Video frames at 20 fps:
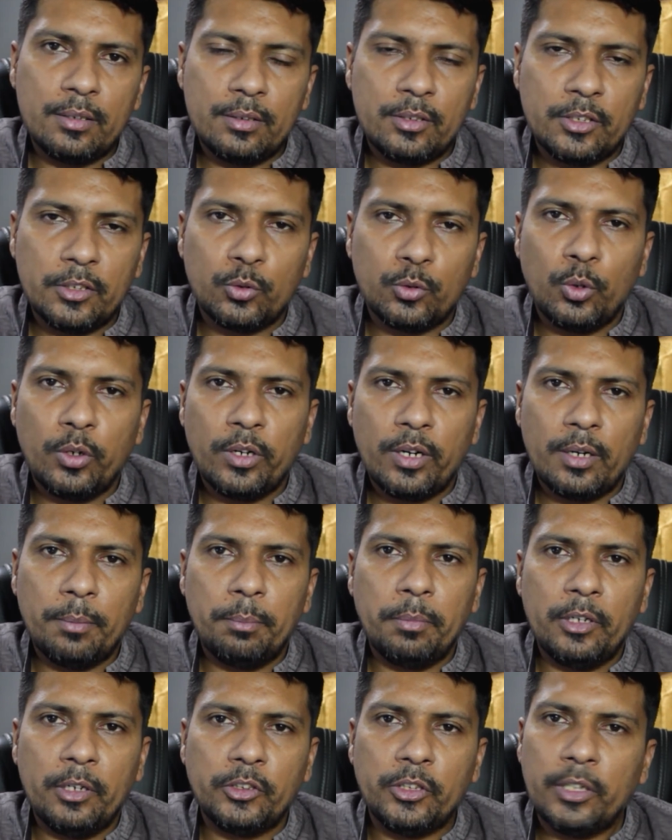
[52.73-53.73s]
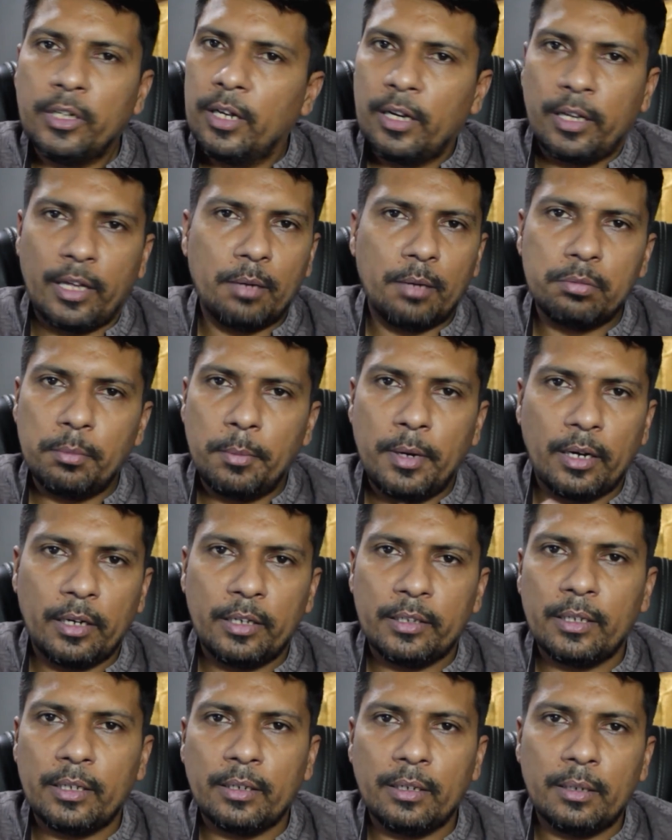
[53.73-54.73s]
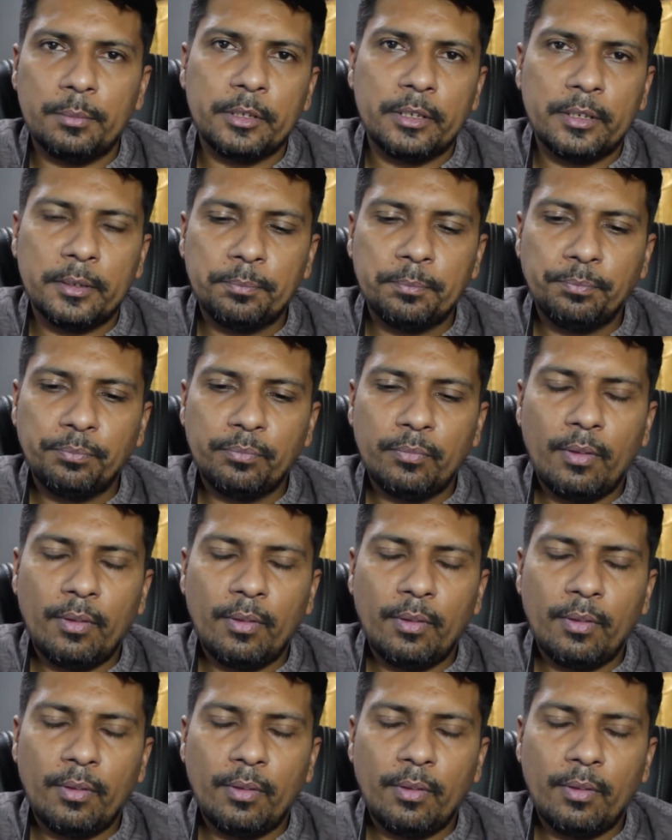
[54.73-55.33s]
छः सौ लेरा बिल शिल डाल के आपसे मांग लेता है अगला बंदा